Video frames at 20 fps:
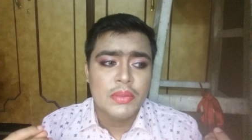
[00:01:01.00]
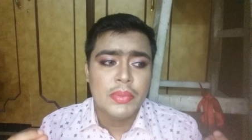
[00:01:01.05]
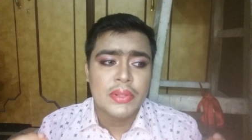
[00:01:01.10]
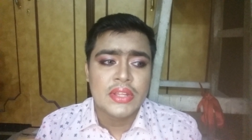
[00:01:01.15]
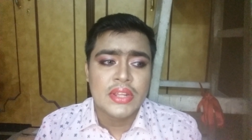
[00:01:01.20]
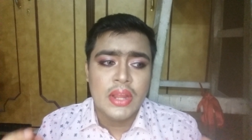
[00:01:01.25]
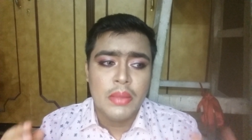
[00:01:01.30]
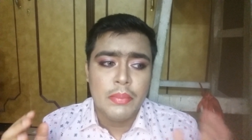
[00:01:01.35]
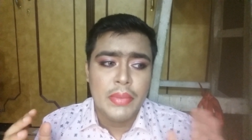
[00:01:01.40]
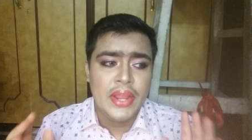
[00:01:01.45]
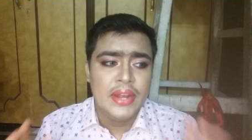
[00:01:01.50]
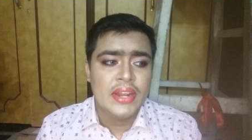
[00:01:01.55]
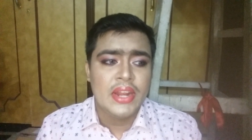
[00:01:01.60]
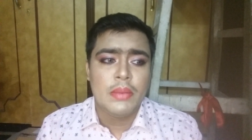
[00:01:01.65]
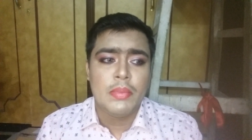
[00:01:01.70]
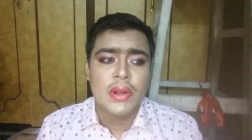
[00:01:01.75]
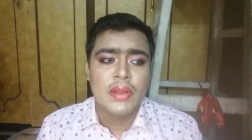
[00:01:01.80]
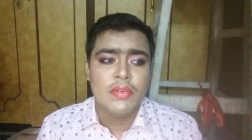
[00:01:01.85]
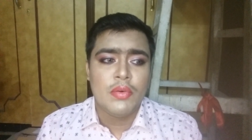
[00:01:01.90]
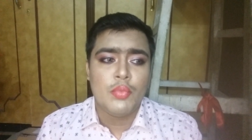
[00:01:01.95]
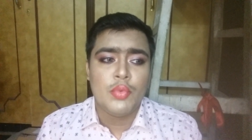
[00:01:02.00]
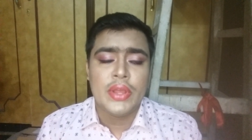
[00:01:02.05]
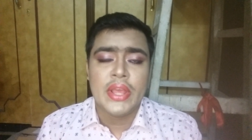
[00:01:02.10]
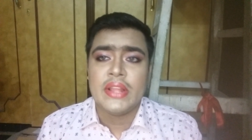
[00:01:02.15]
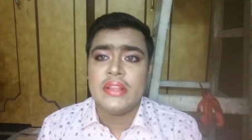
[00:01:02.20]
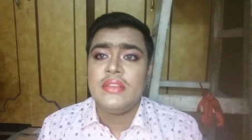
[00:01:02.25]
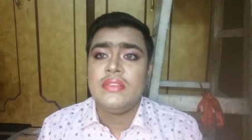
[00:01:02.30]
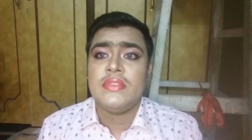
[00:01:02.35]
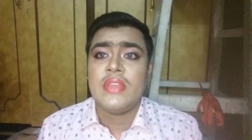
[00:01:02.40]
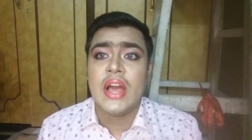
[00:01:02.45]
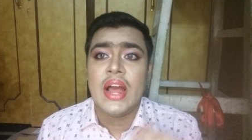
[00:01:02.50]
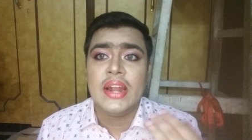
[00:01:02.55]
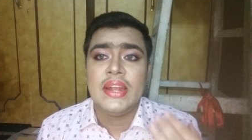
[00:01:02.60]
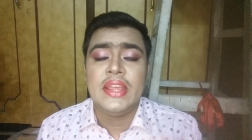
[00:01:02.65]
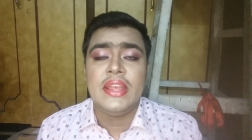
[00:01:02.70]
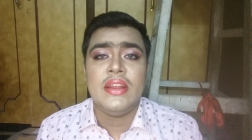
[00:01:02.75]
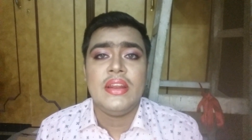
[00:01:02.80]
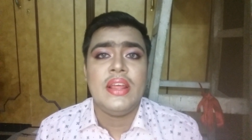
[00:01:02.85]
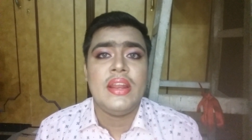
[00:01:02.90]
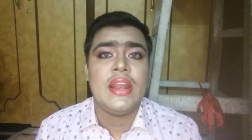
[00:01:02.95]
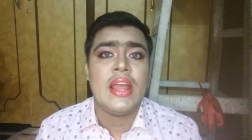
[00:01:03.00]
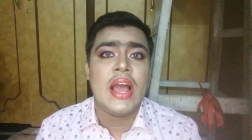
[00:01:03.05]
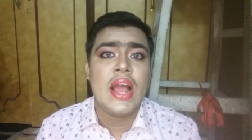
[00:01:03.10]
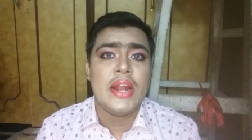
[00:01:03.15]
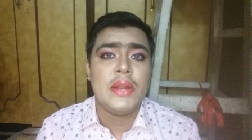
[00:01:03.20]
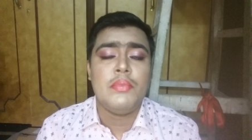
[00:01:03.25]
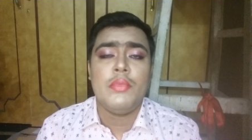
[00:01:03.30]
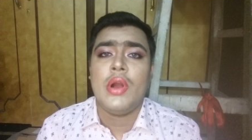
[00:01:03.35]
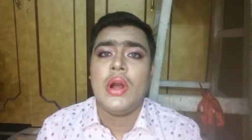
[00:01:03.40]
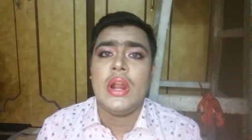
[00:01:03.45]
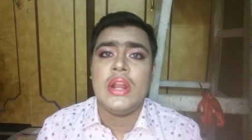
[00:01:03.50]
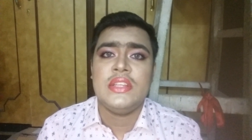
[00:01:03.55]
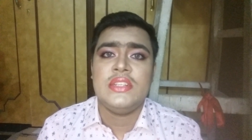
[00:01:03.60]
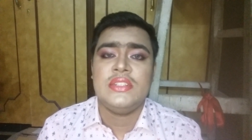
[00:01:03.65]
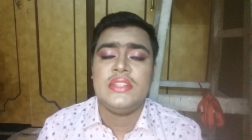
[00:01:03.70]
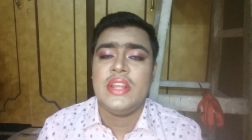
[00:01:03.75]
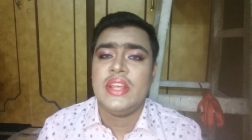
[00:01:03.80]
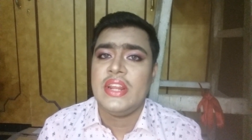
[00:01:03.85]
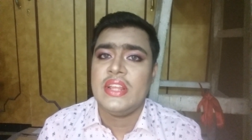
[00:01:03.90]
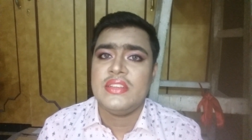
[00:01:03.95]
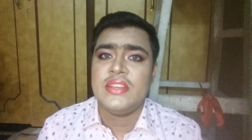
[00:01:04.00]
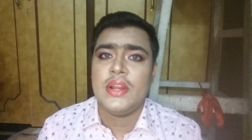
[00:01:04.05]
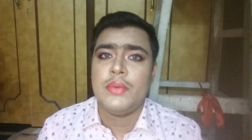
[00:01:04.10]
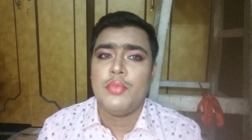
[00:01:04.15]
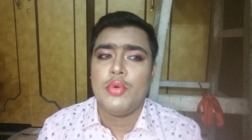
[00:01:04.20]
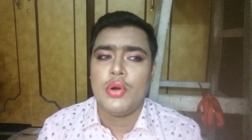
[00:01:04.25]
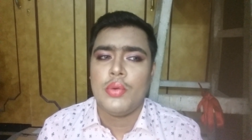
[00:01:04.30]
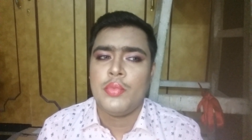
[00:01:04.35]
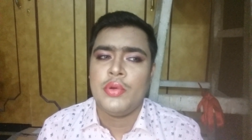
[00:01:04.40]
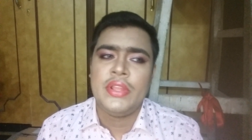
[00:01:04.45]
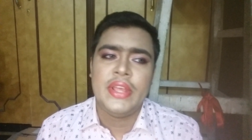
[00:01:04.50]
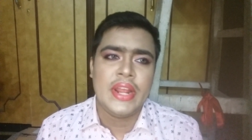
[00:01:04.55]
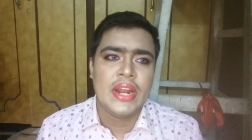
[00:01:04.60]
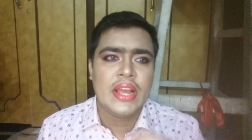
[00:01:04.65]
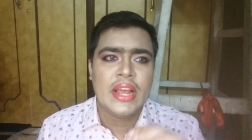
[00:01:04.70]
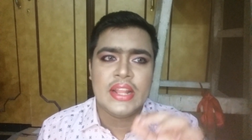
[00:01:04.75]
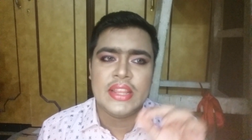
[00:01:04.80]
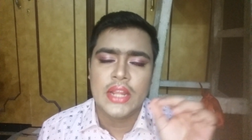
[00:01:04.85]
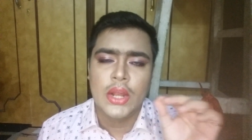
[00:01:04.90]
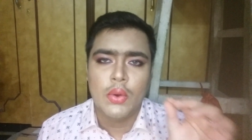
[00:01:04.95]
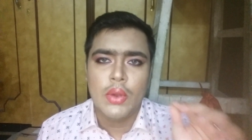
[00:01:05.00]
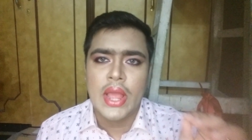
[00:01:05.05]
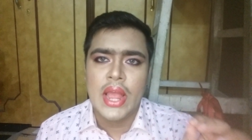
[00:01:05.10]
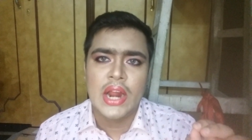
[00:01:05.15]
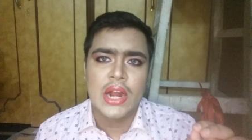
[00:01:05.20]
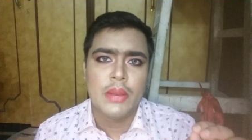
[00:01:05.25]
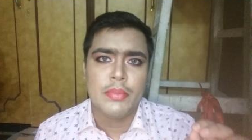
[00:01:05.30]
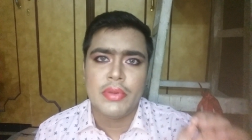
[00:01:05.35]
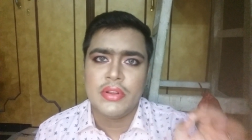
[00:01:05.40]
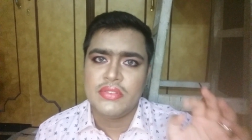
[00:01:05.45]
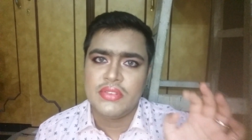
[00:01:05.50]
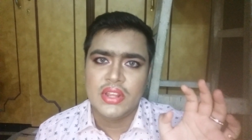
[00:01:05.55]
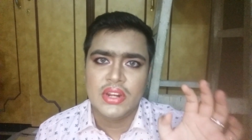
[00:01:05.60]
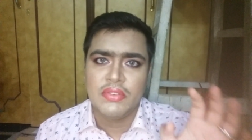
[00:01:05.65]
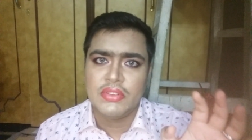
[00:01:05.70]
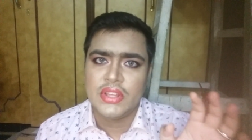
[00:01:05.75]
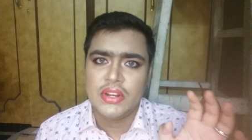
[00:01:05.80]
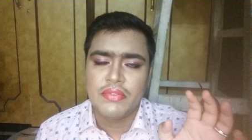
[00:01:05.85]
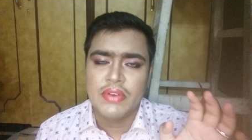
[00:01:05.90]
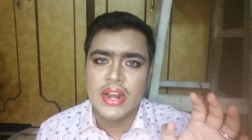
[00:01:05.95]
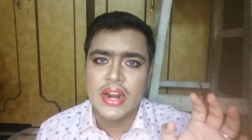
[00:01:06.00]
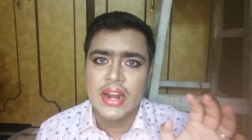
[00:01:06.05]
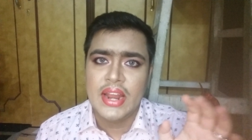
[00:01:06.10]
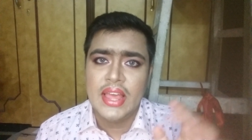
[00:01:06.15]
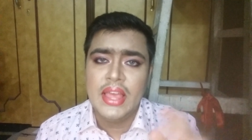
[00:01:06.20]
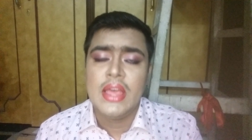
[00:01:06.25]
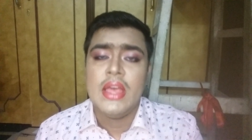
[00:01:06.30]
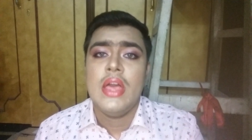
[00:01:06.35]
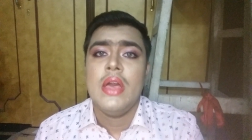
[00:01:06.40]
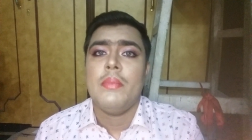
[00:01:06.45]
வந்து பார்த்திங்கன்னா மெயின்டைன் பண்ண முடியாது ஸ்டார்டிங்கில் நானும் காலேஜ் டீனேஜராக போகும்போது எனக்கு அந்தளவுக்கு ஆக்னிபான் ஸ்கின் வந்துட்டு வரல